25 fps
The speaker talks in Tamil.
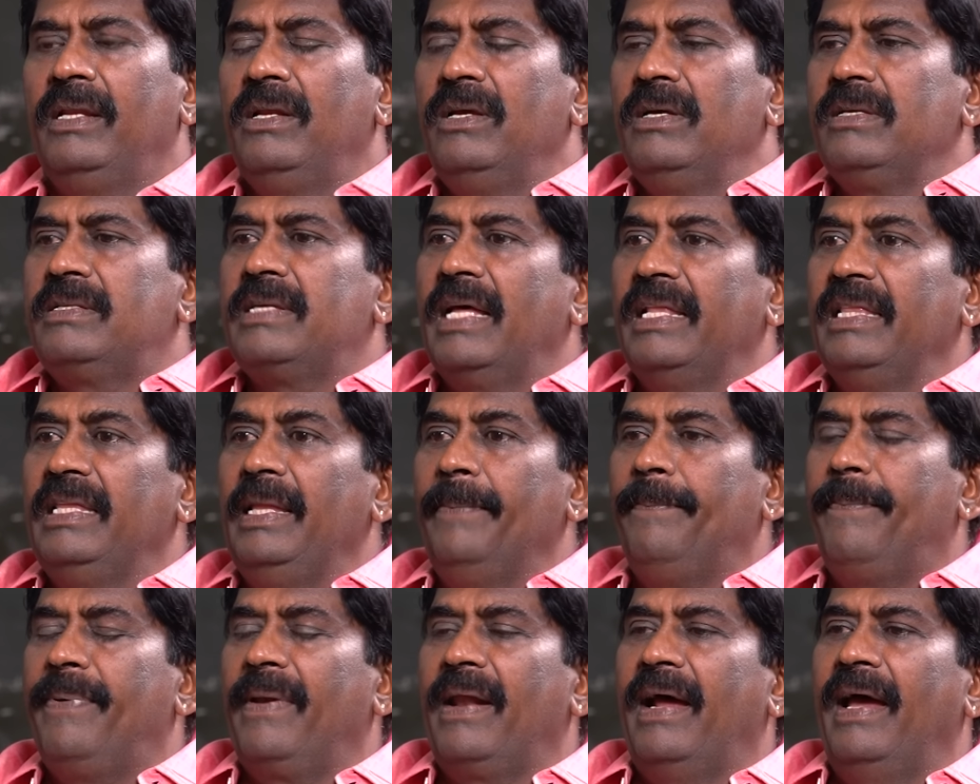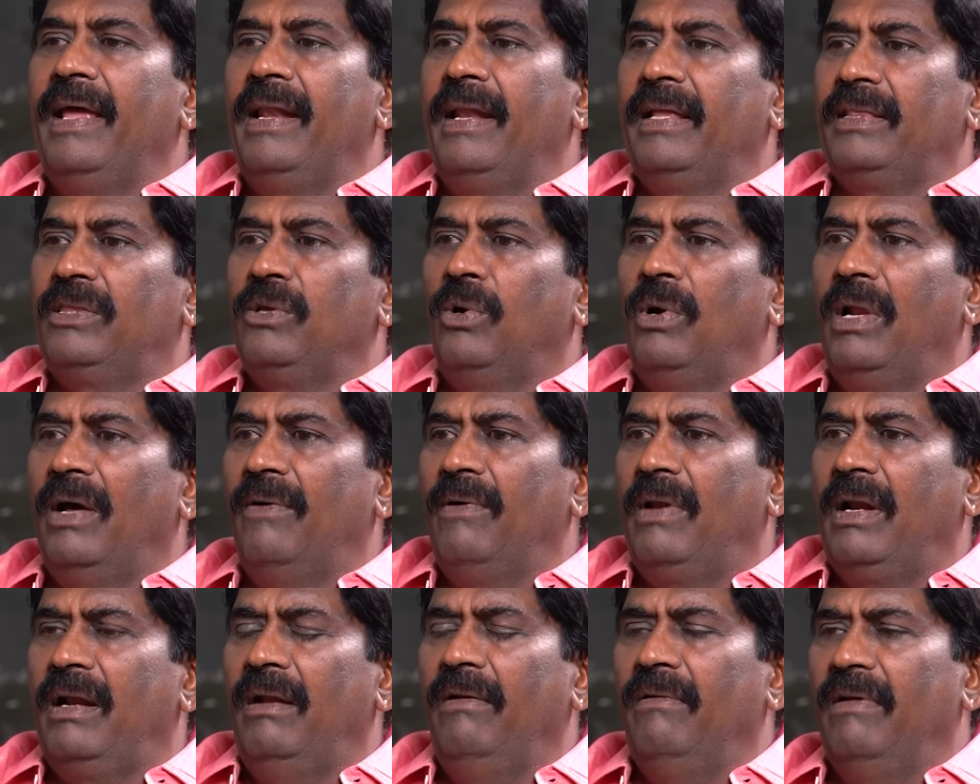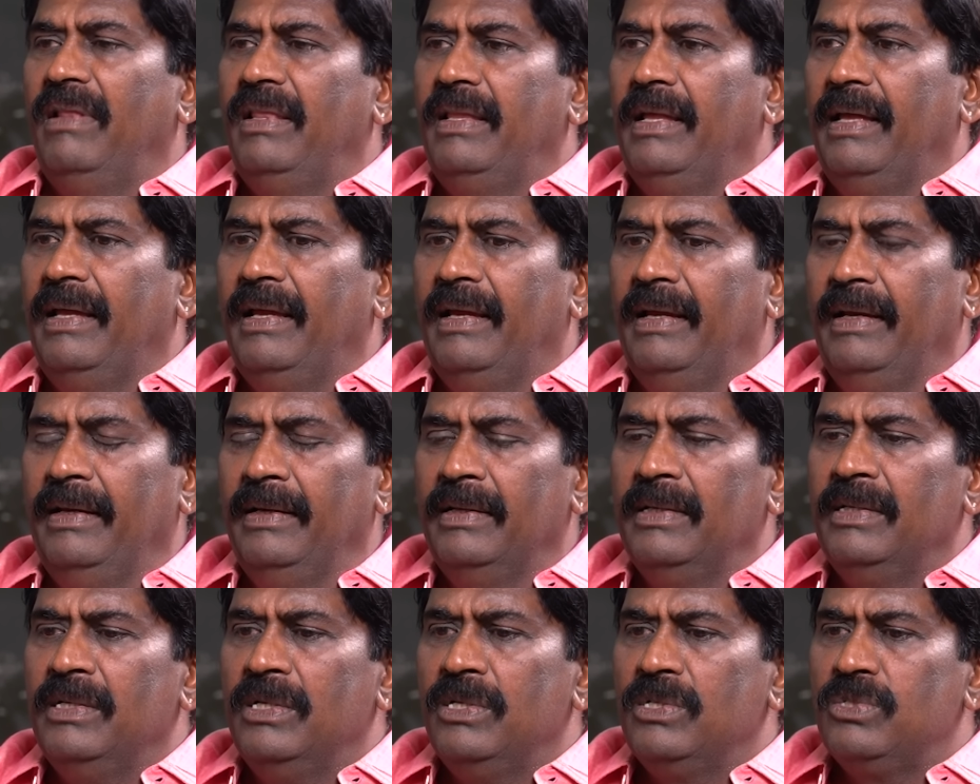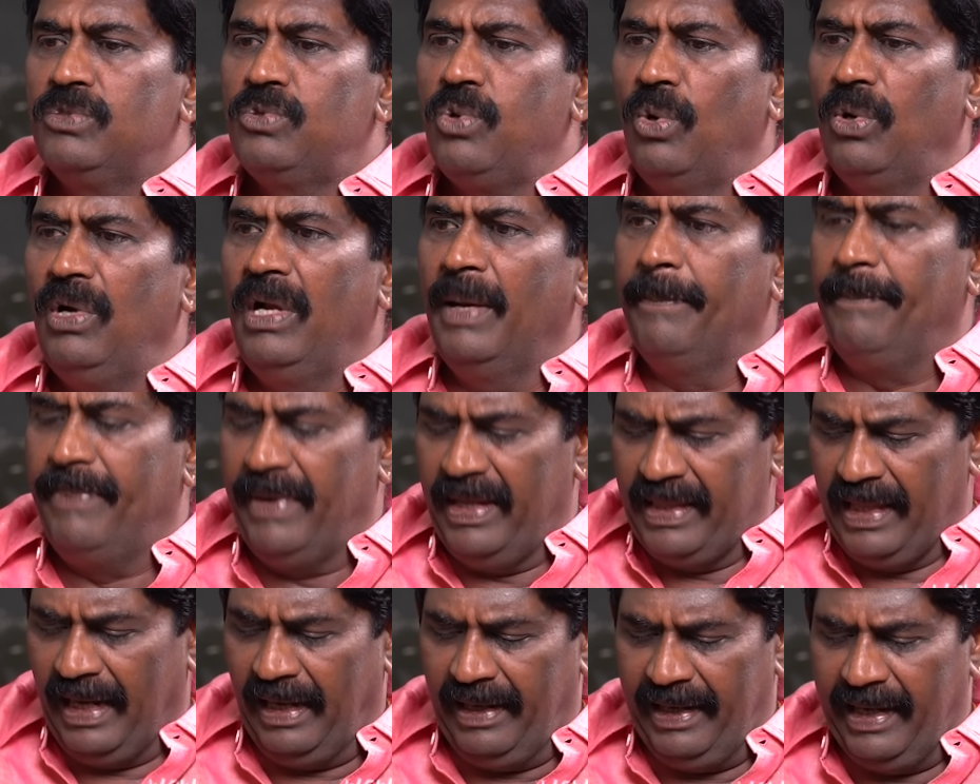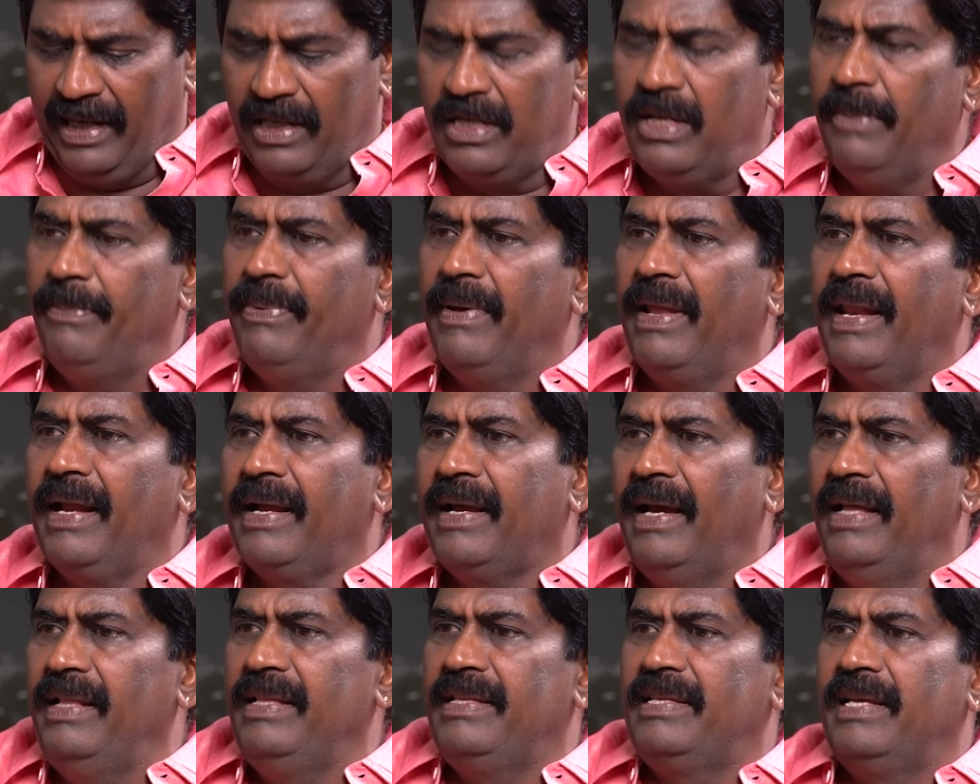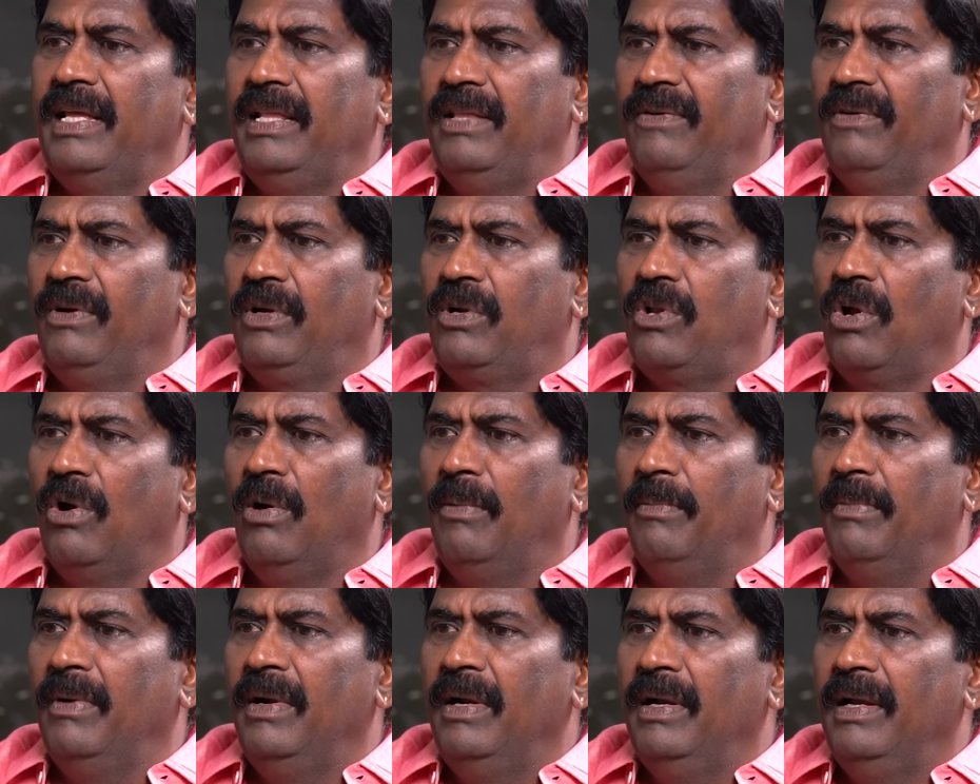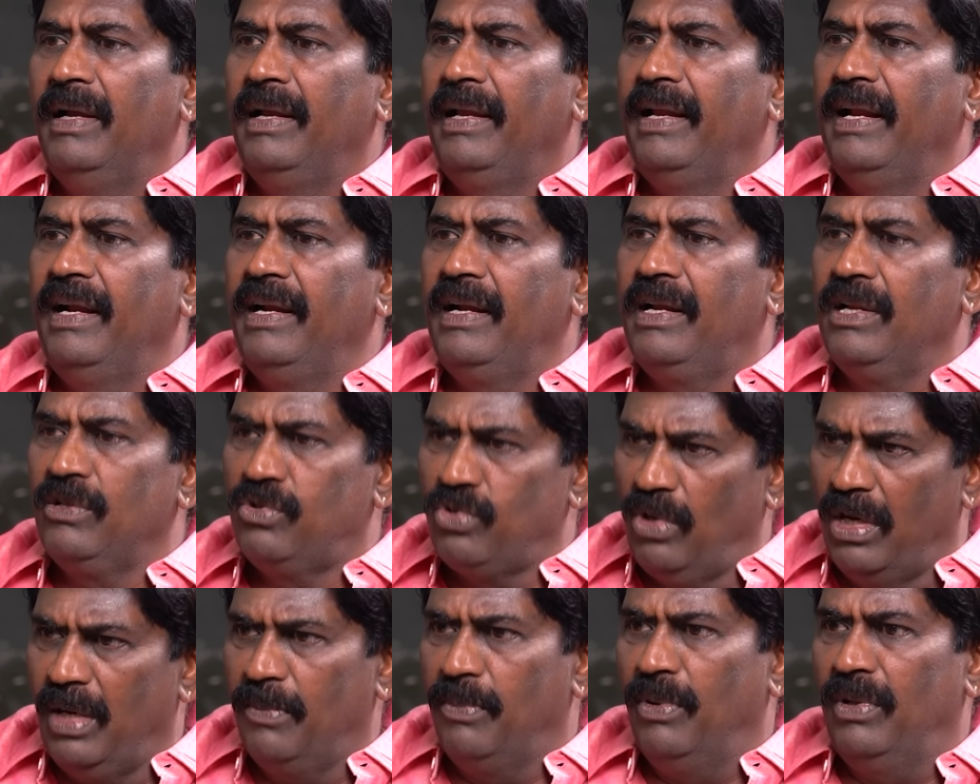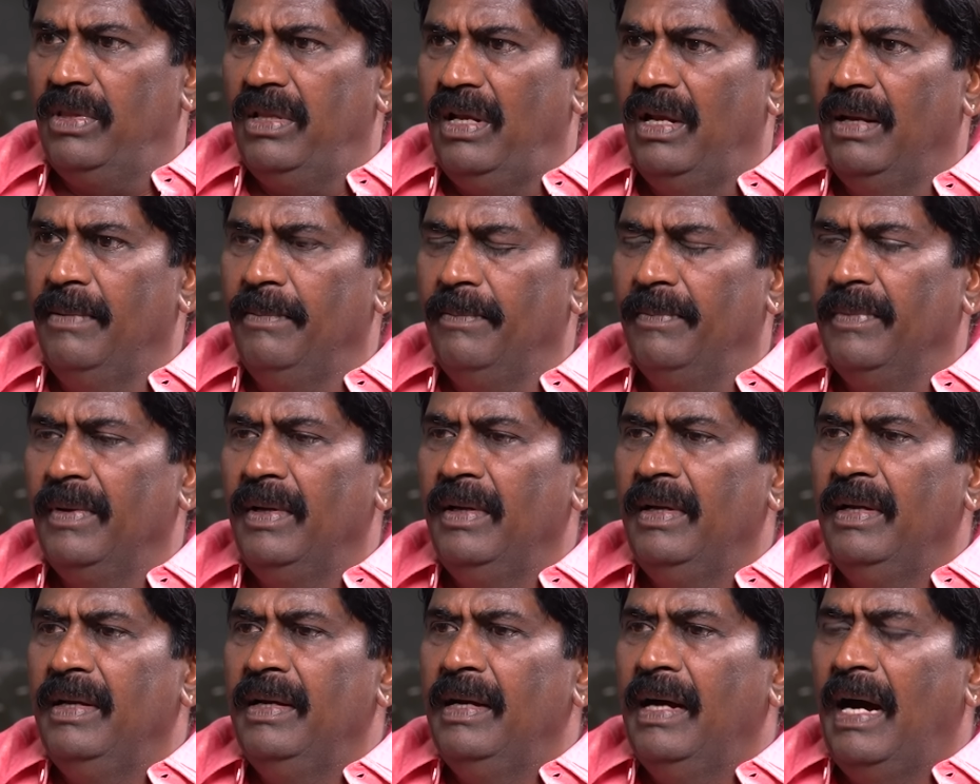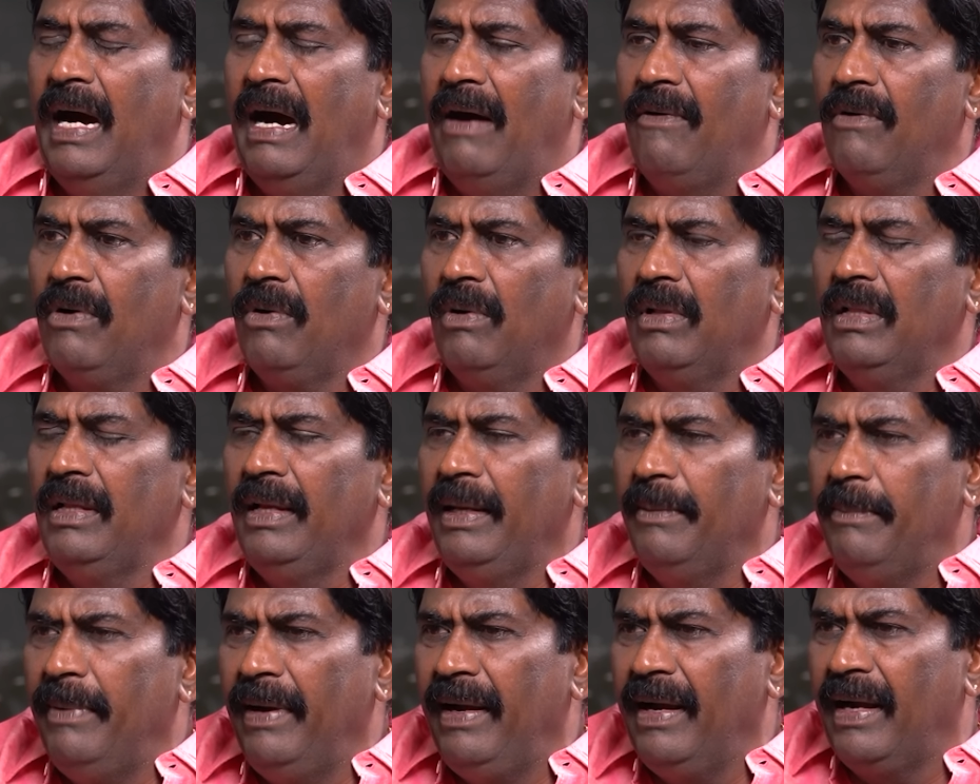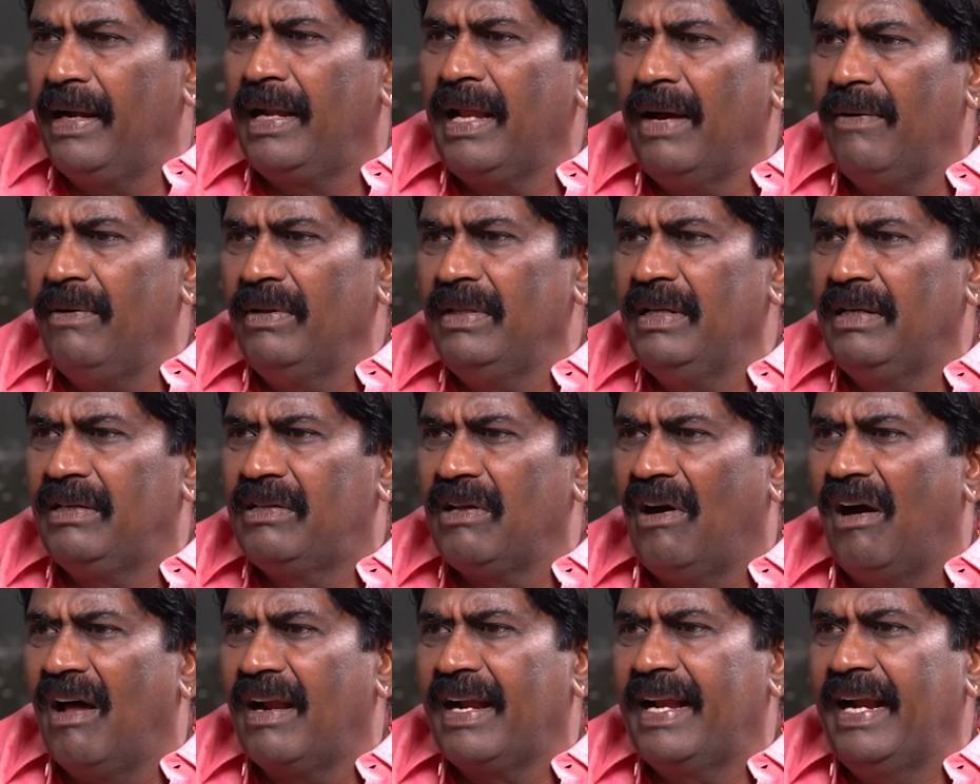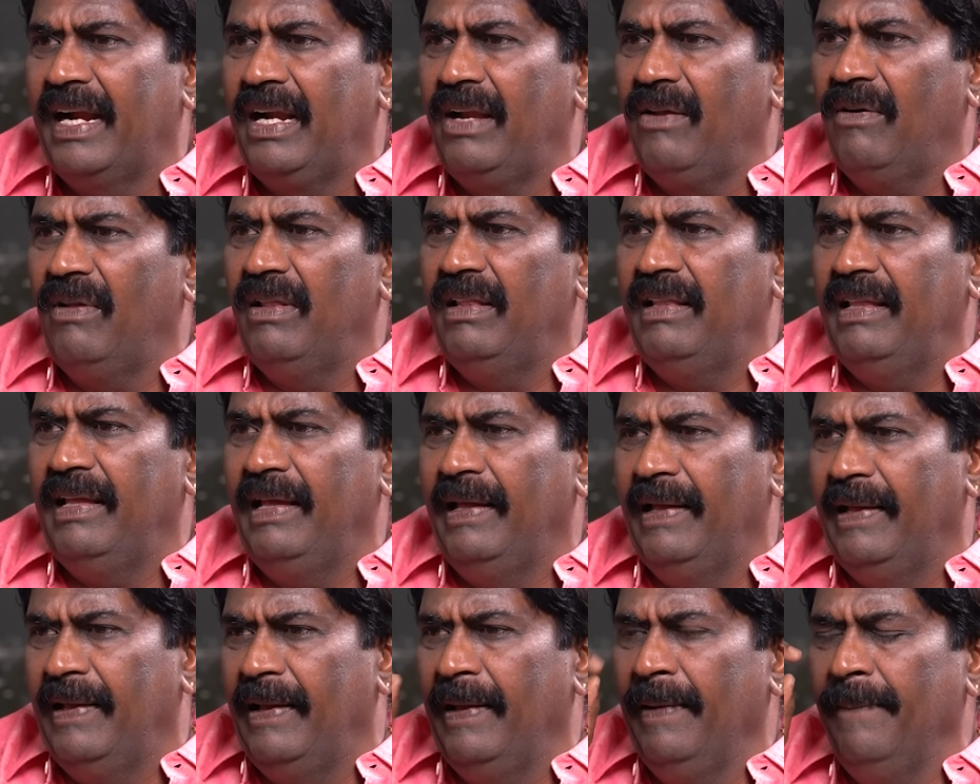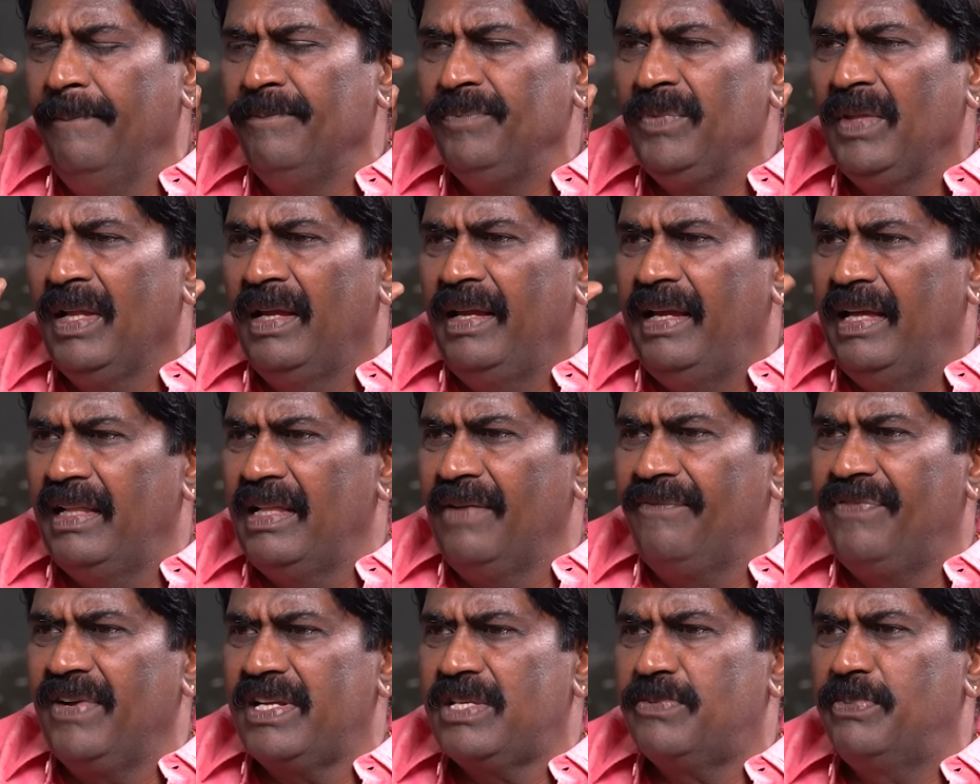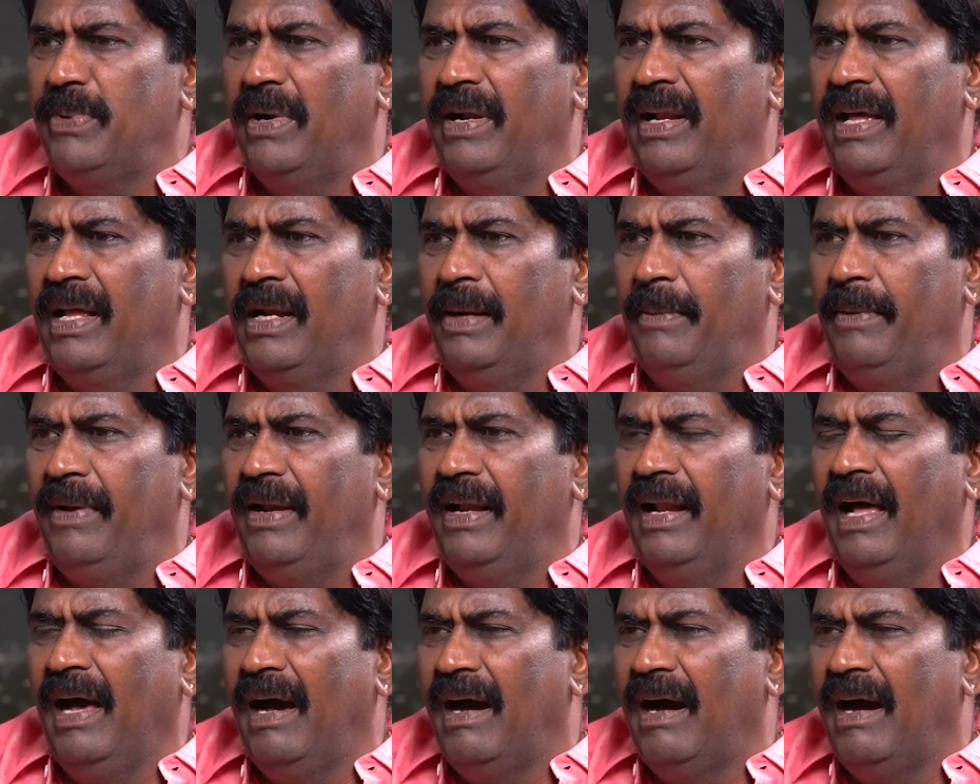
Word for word: திரு சந்தீப் ராய் ரத்தோடு அவர்கள் வந்து சொன்ன பதில் எட்டு பேரை கைது செய்து விட்டோம் என்று சொன்ன பதிலும் அவர் வந்து இம்மிடியேட்டாக வந்து டார்கெட் வந்து எதை ஃபிக்ஸ் பண்ணார் அப்படின்னா